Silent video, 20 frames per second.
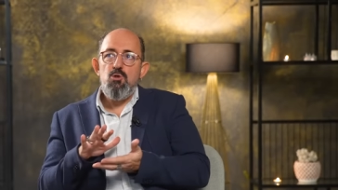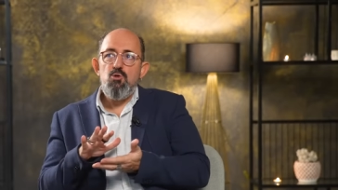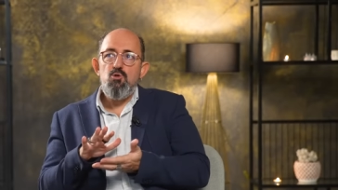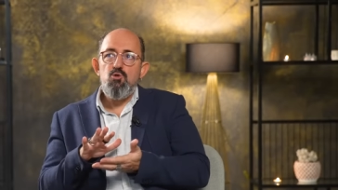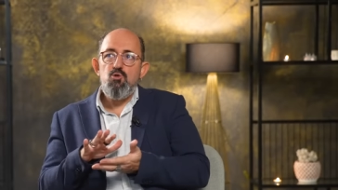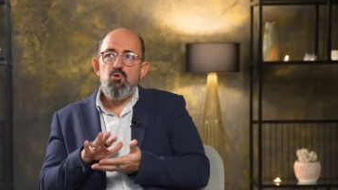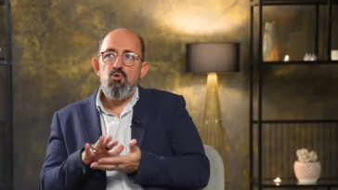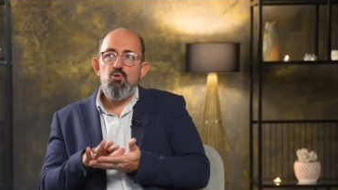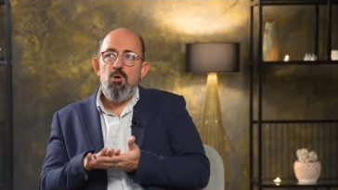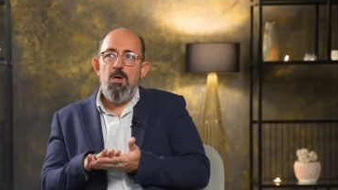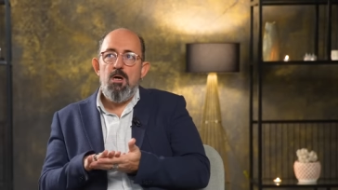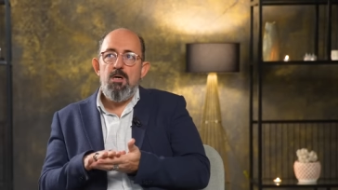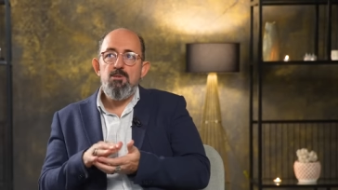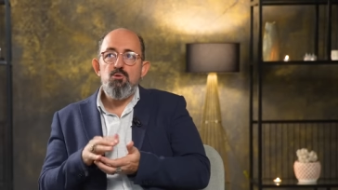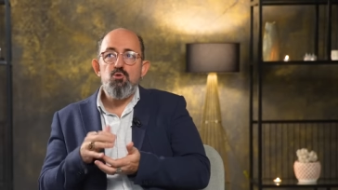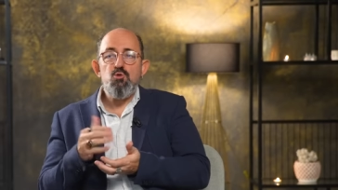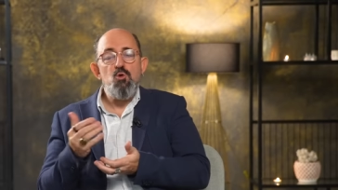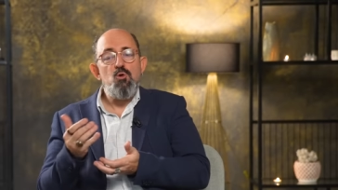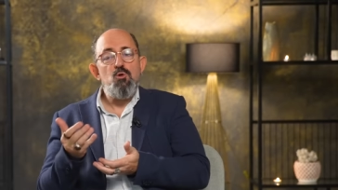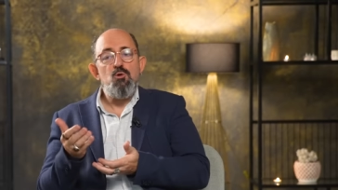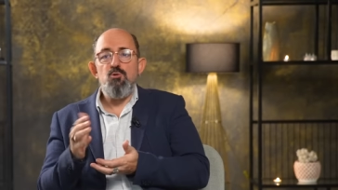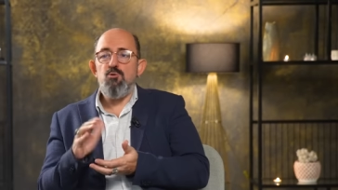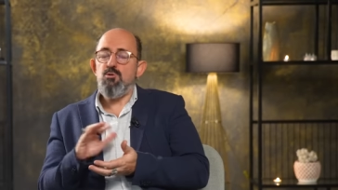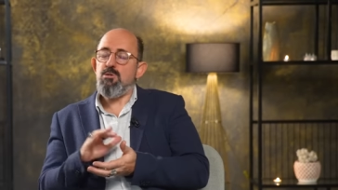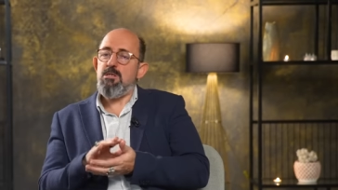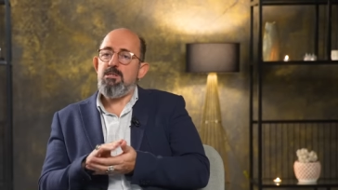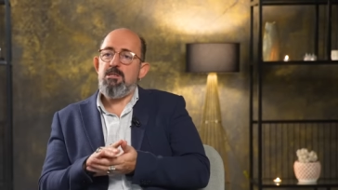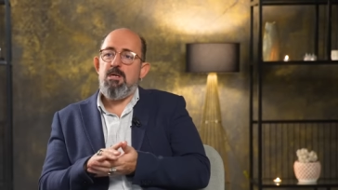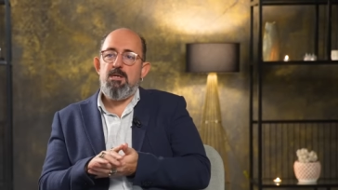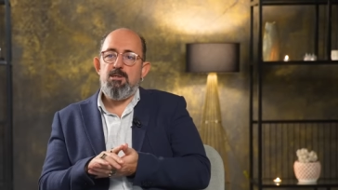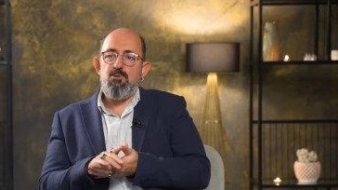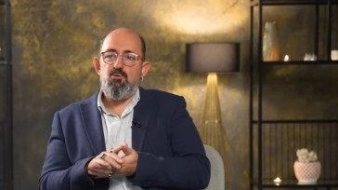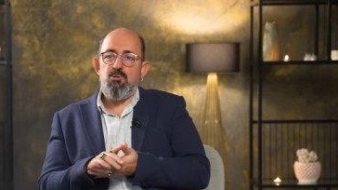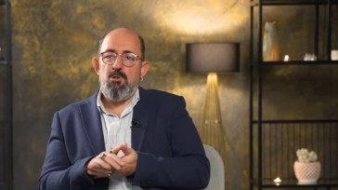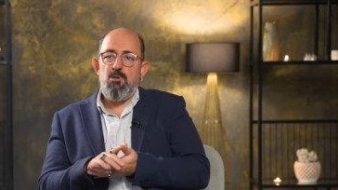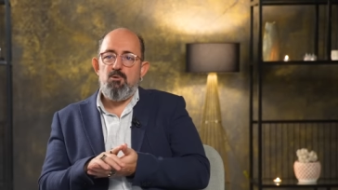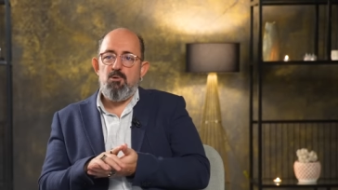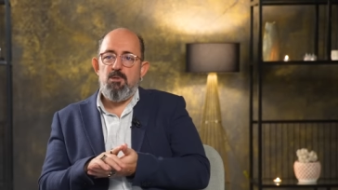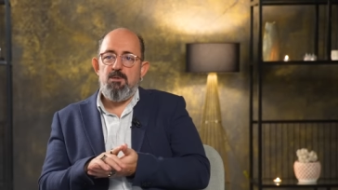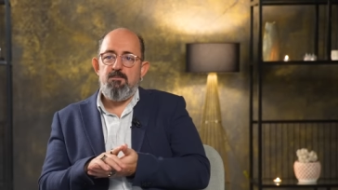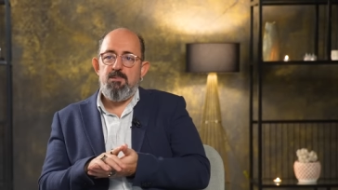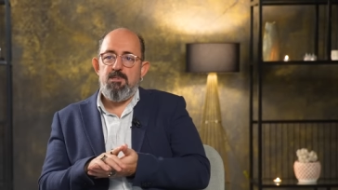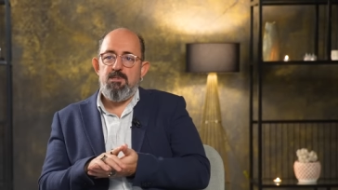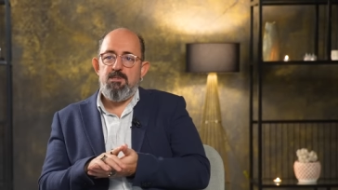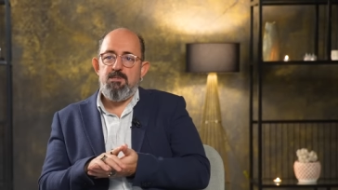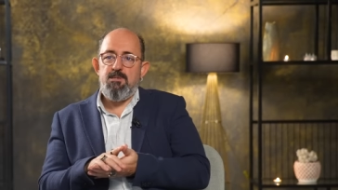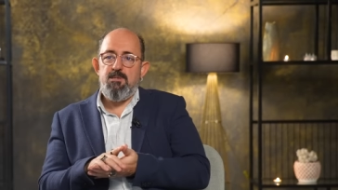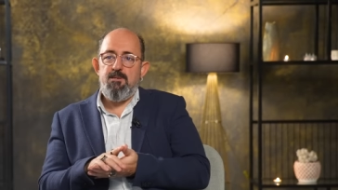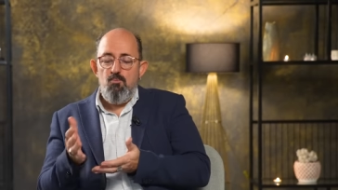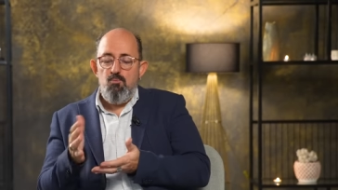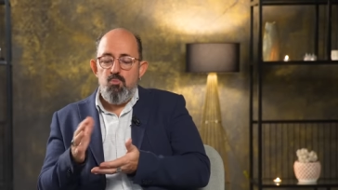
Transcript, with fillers: Şu an şöyle olsa daha güzel olabilirdi.